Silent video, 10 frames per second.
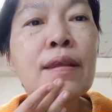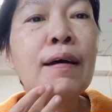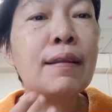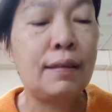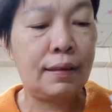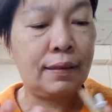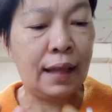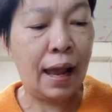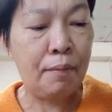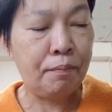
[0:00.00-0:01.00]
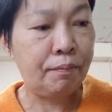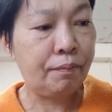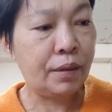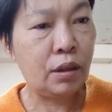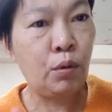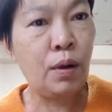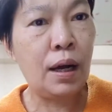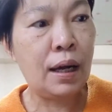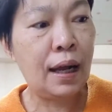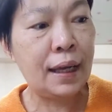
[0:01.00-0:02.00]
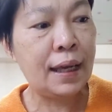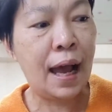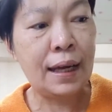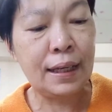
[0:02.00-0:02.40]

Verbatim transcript: จะแต้มตัวหยา